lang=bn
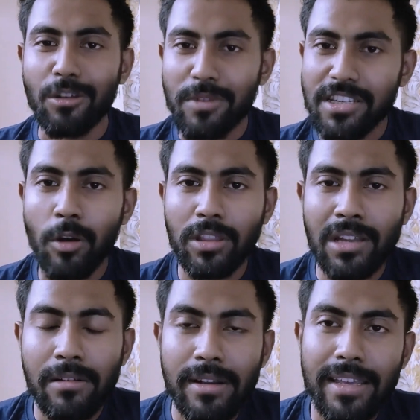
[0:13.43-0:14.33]
তো বেশি
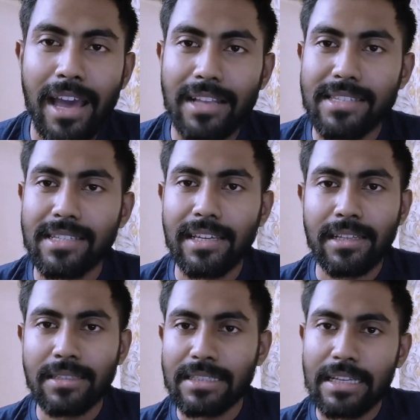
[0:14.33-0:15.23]
কথা না বাড়িয়ে আজকে
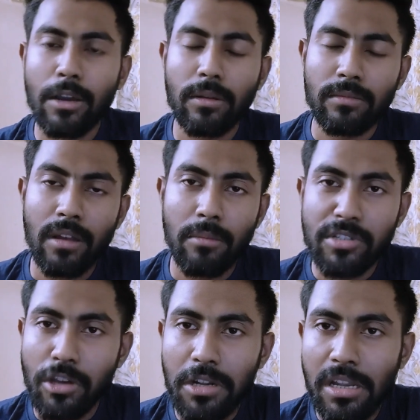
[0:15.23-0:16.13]
যে
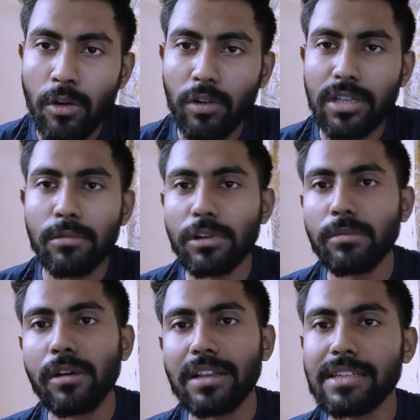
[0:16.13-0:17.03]
বিষয়টা নিয়ে কথা
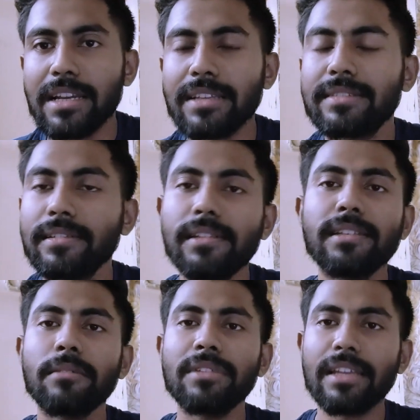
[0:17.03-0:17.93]
বলবো আজকে একটা
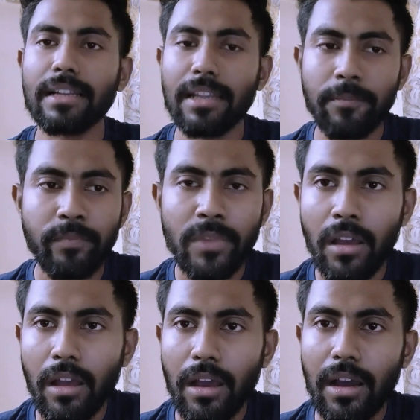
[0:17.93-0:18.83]
সিরিজ আমি দেখলাম
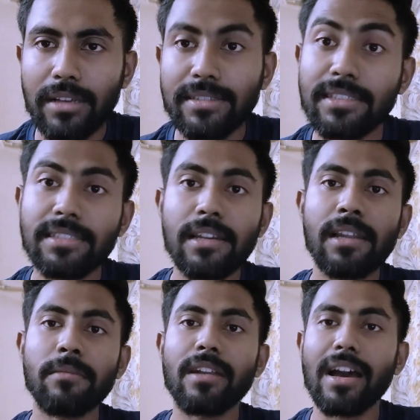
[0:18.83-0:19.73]
সিরিজটার
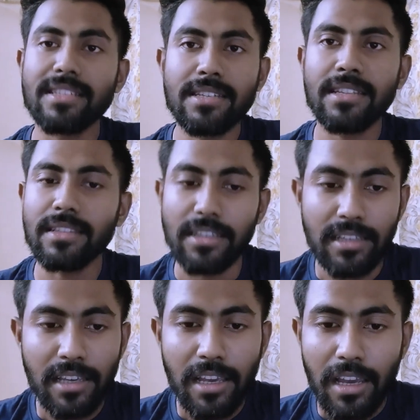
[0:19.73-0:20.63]
নাম রাজনীতি
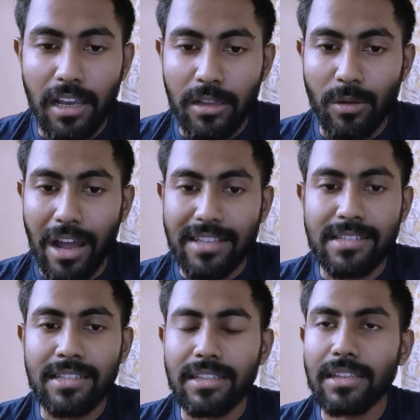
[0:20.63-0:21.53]
তো
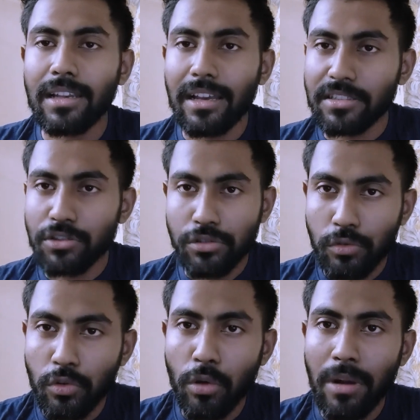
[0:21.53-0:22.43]
রাজনীতি লাস্ট
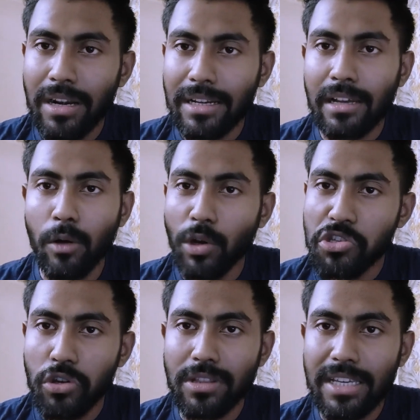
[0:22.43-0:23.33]
শুক্রবার এটা
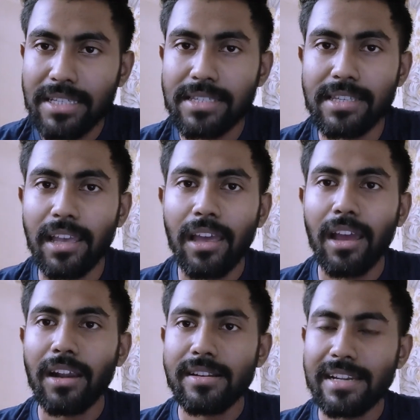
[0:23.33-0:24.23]
হইচইতে এসছে
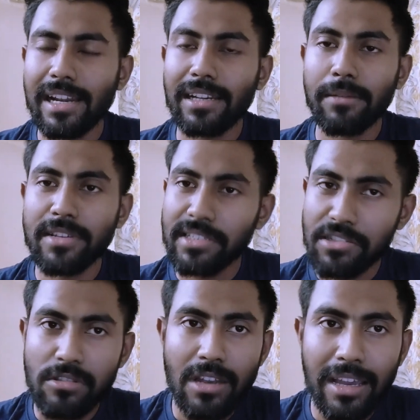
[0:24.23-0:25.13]
ট্রেলারটা বেশ
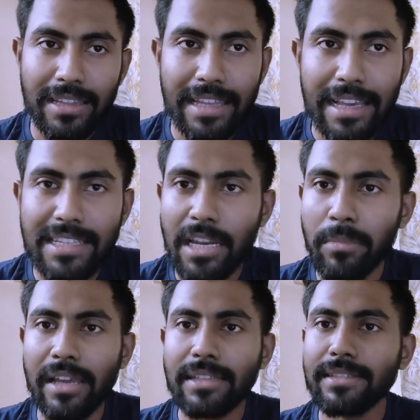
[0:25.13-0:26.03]
কিছুদিন আগে দেখেছিলাম
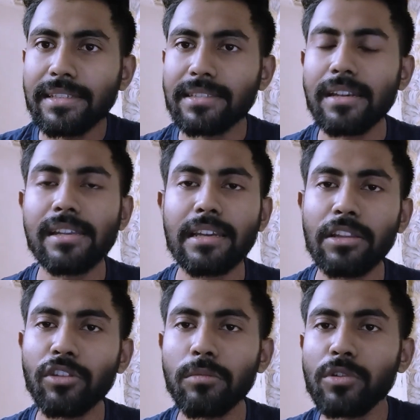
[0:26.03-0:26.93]
বা এই সিরিজটা নিয়ে
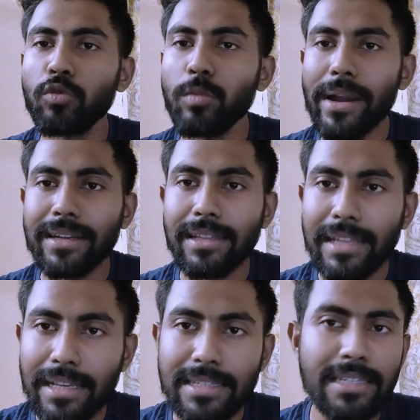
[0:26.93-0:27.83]
কিন্তু আমি খুব একটা
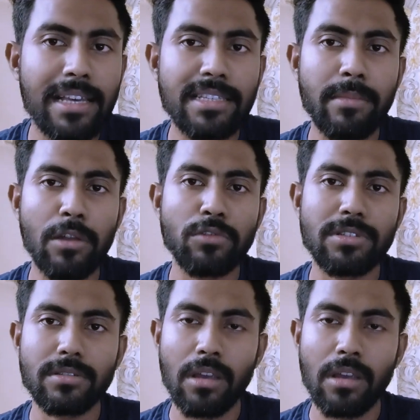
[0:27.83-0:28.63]
দেখছি না যে মানুষ